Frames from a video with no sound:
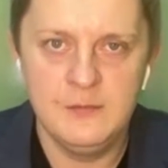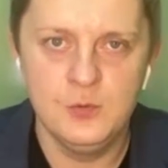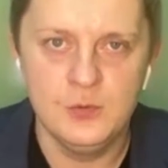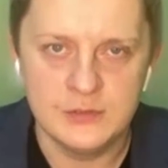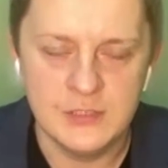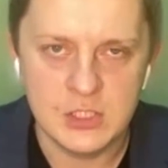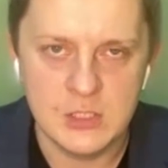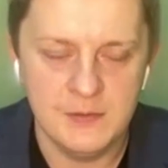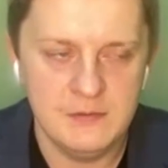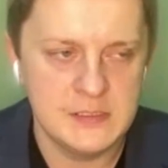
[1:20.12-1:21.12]
первый
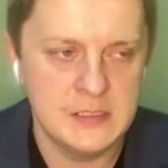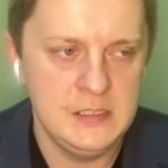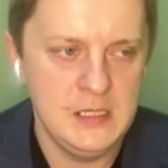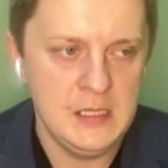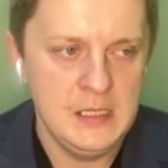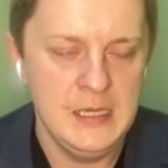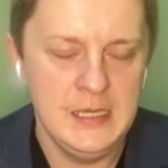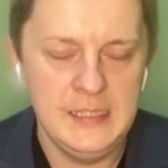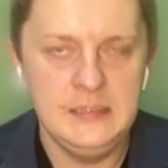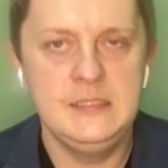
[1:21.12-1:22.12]
пункт нашей повестки
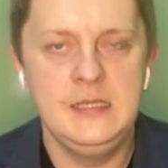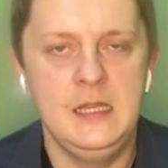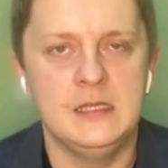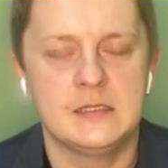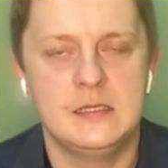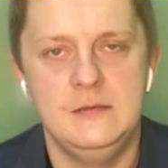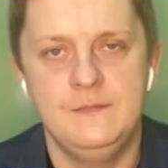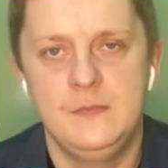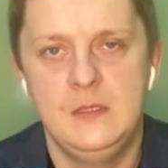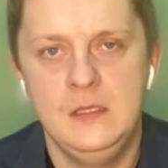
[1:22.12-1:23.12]
дня, это
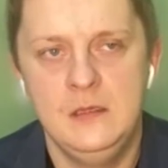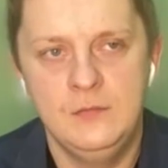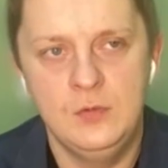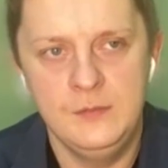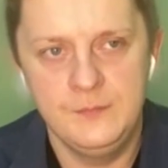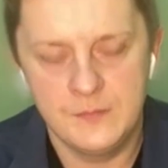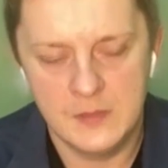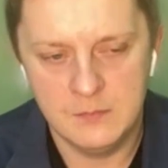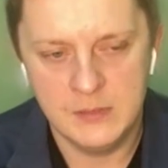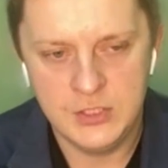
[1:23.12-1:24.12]
Зеленский и
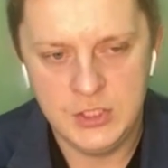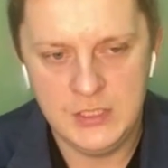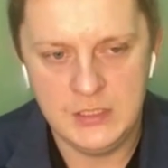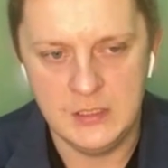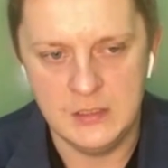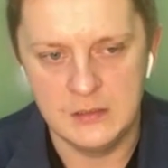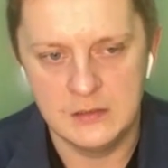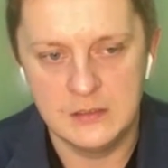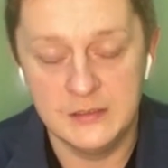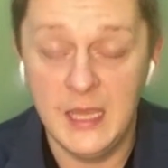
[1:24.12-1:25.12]
его
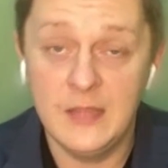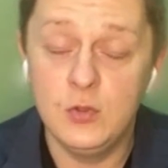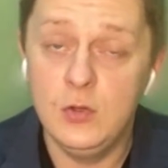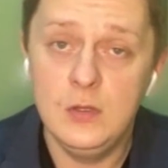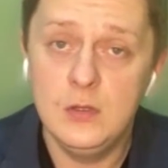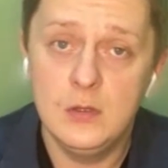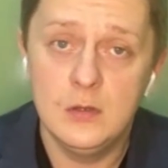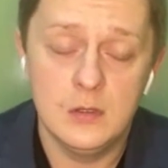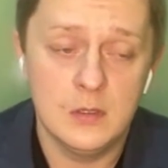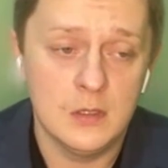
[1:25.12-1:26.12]
обращение к
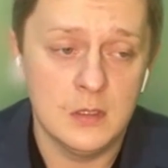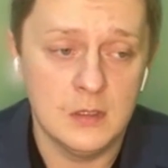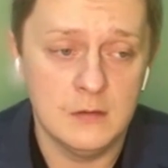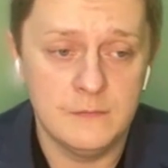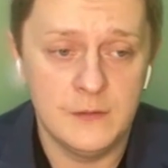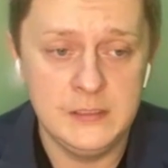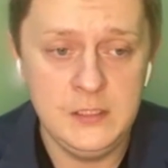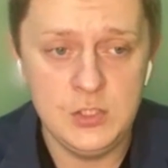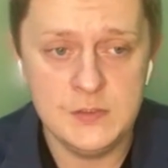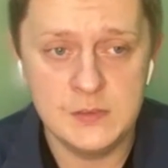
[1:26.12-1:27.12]
НАТО а,
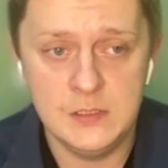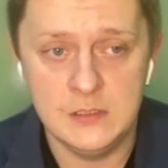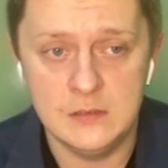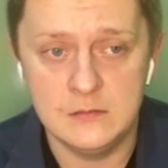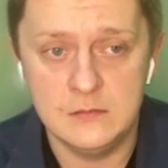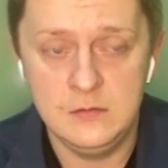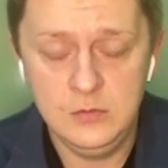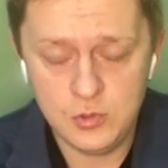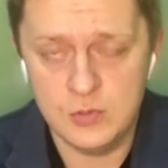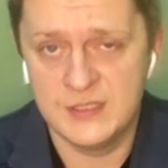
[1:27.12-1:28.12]
фактически,
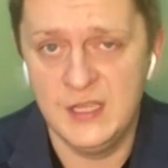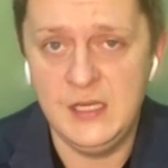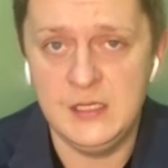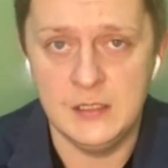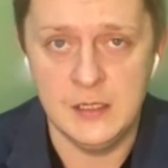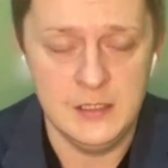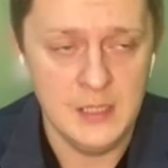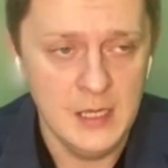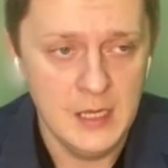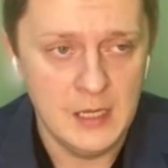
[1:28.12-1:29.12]
не то что с
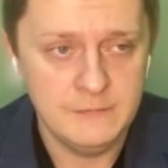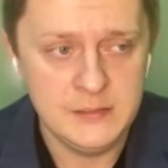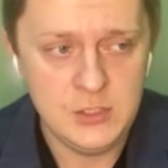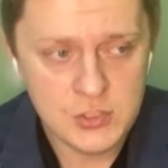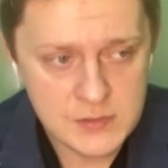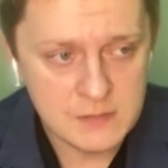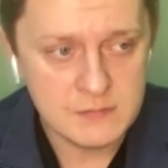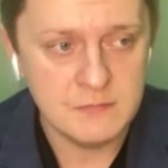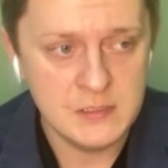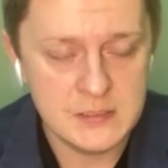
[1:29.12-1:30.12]
критикой, а
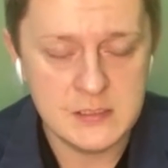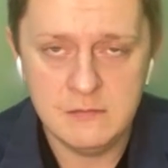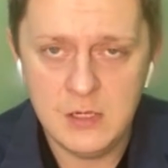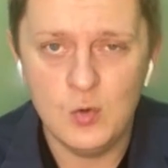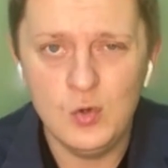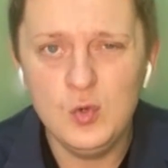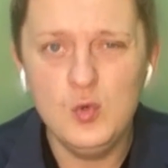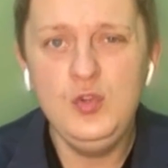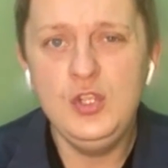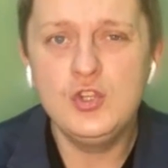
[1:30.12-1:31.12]
фактически в своих
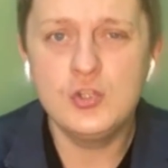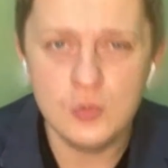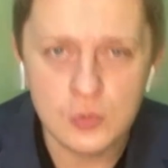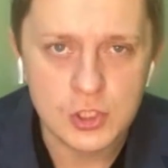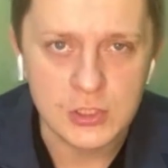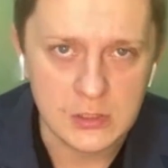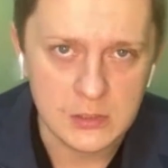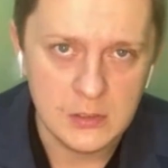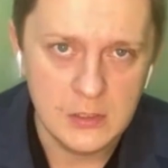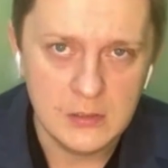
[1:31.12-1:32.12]
словах он
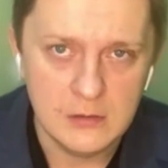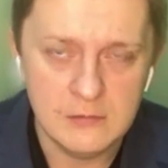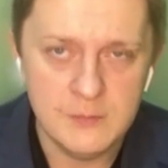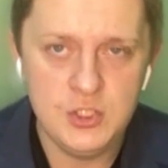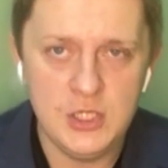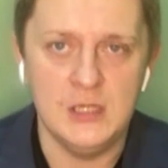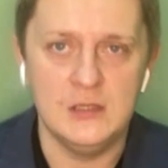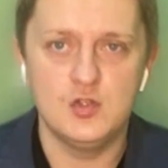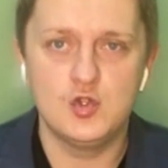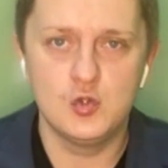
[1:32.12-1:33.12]
уничтожил
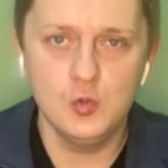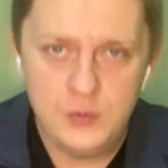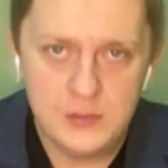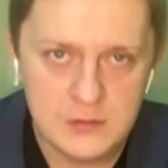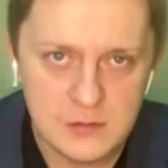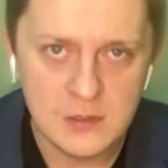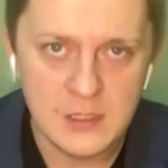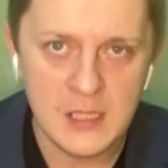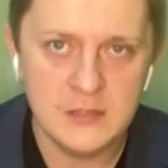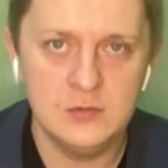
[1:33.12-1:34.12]
вообще
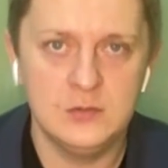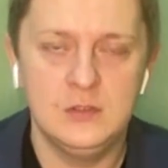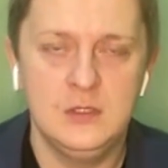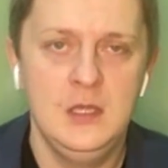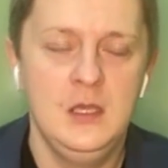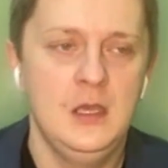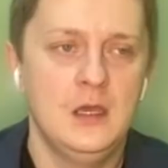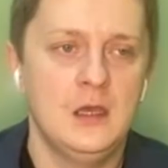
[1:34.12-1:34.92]
суть НАТО,